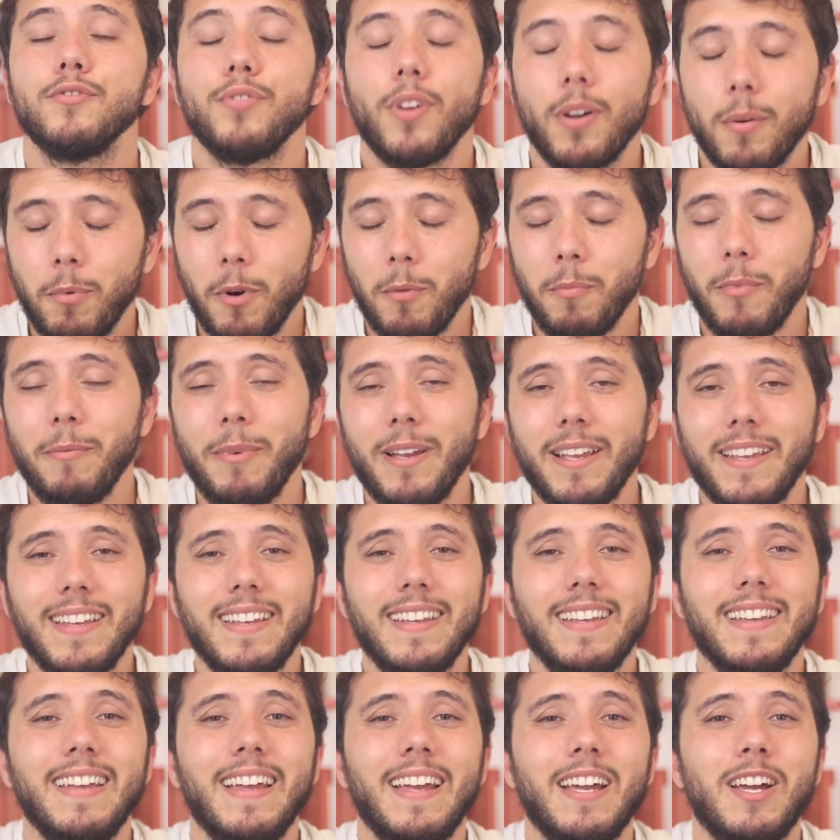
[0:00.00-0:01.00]
Só que o problema é
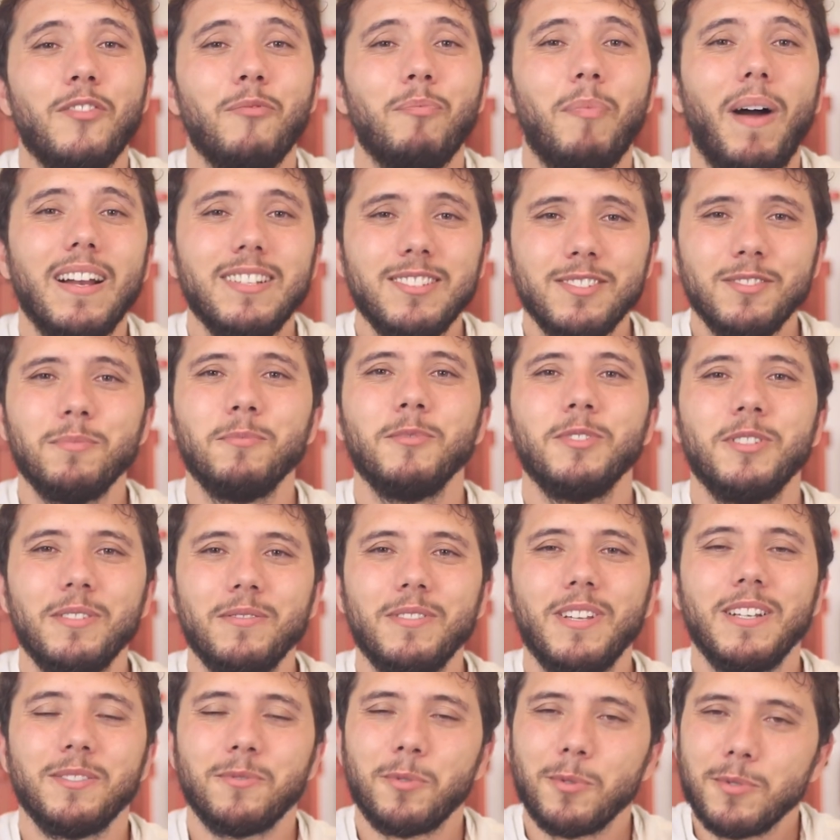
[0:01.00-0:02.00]
que parte do
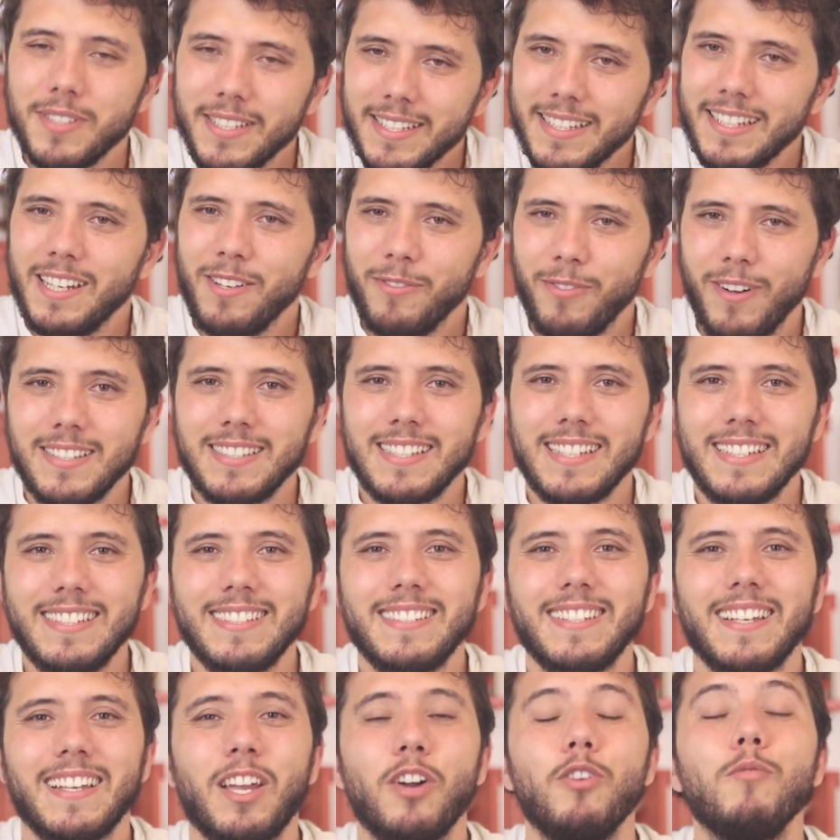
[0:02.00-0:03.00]
motivo deles conseguirem fazer
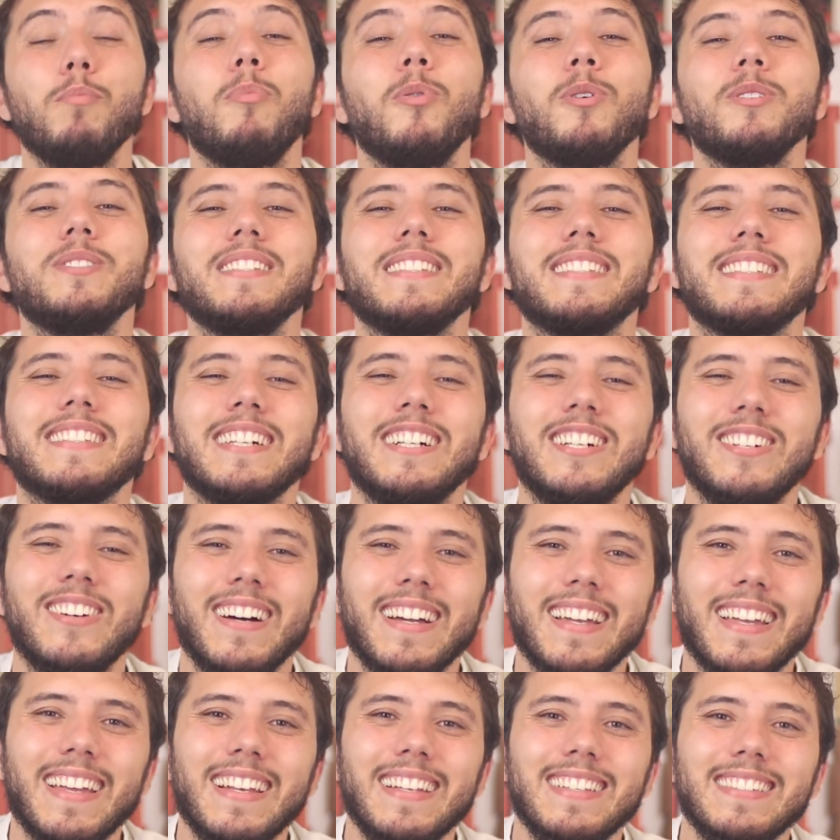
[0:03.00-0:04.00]
isso é que a oposição
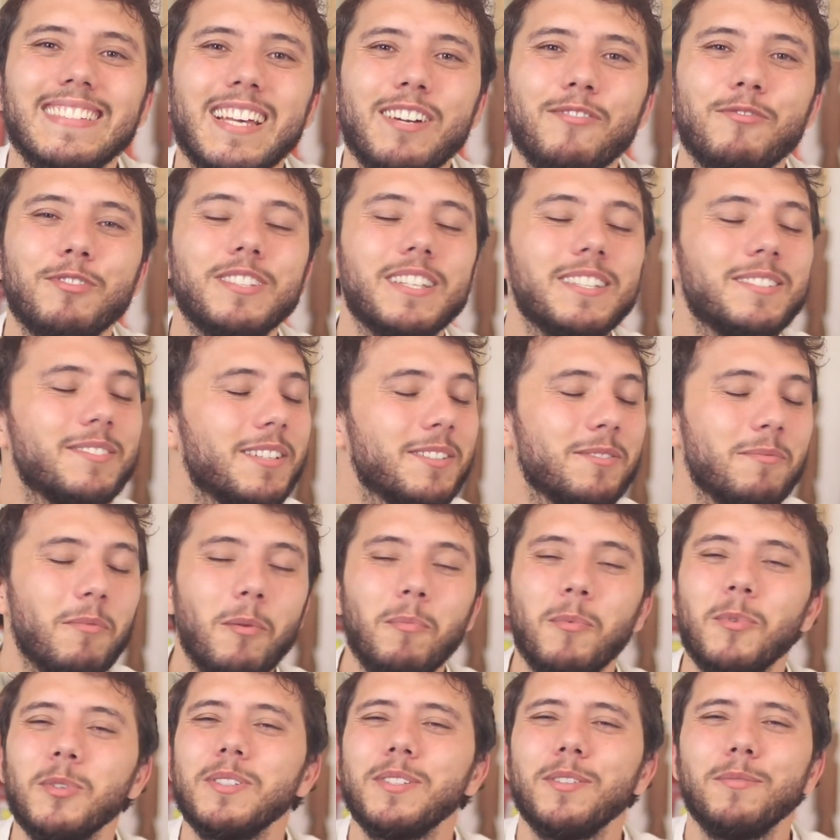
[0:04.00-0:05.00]
a eles é muitas vezes uma
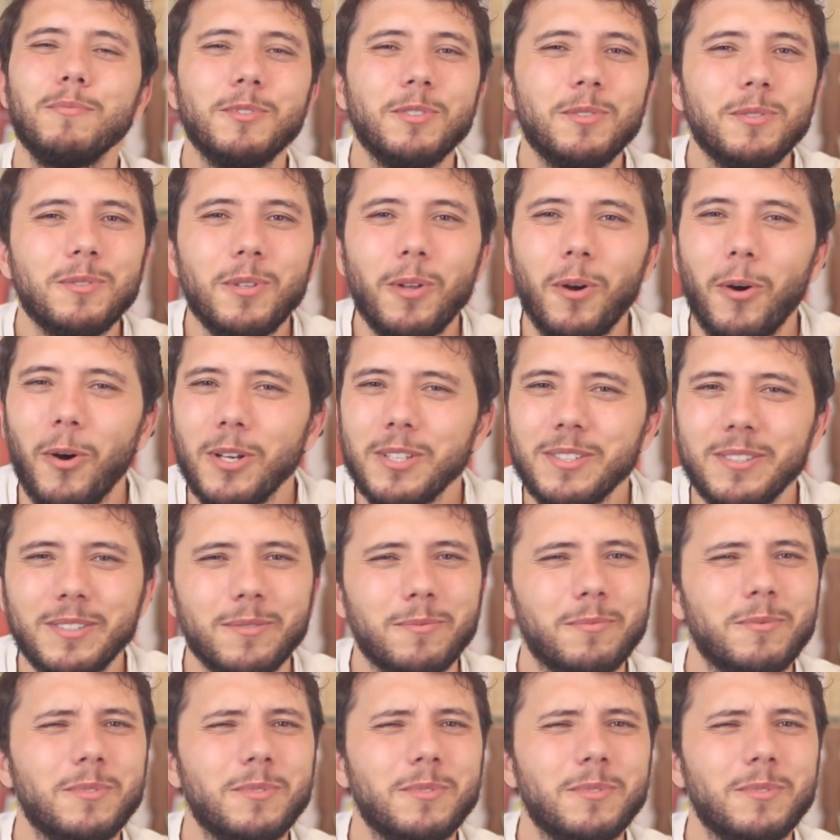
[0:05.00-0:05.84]
oposição muito dócil,